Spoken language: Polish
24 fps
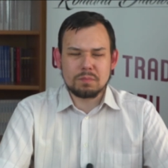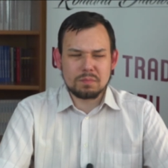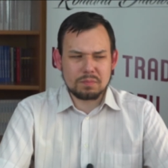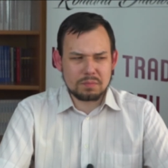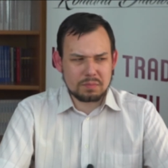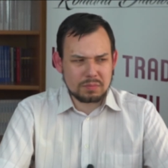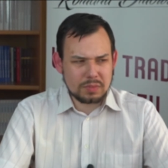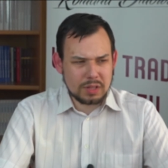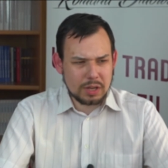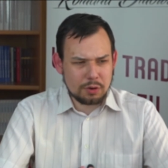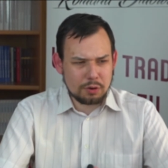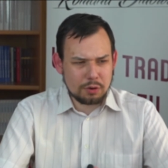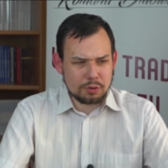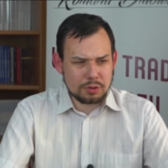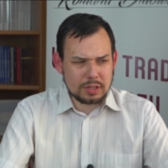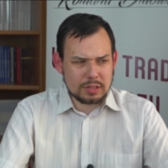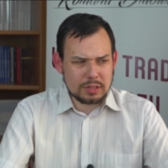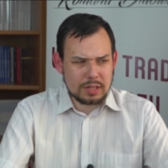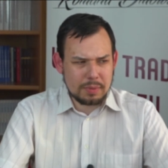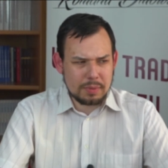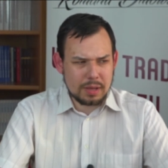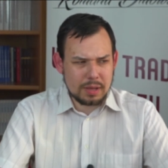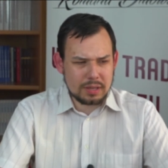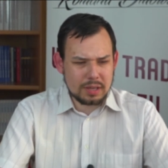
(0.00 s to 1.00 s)
tak od
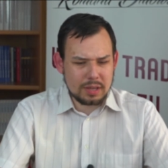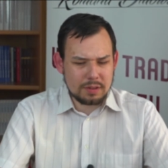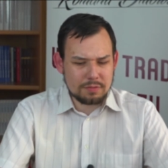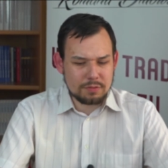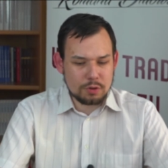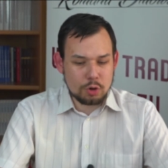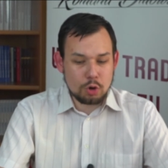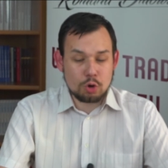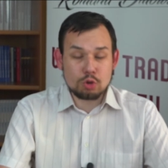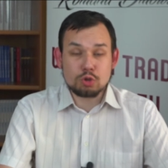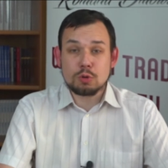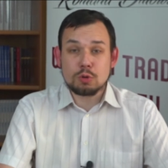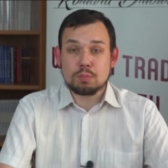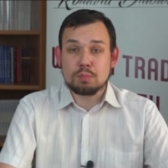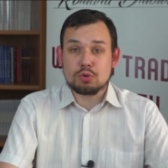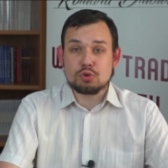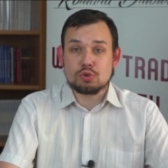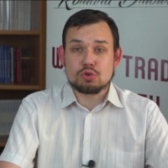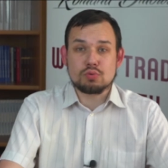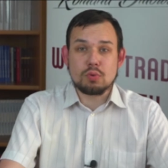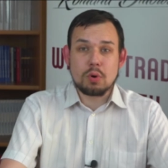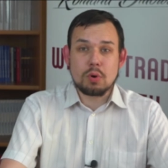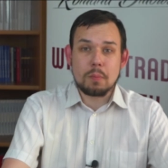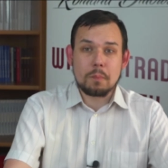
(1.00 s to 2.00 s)
Adama Jewy. O co
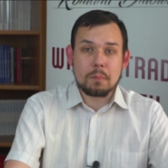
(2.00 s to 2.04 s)
poszło?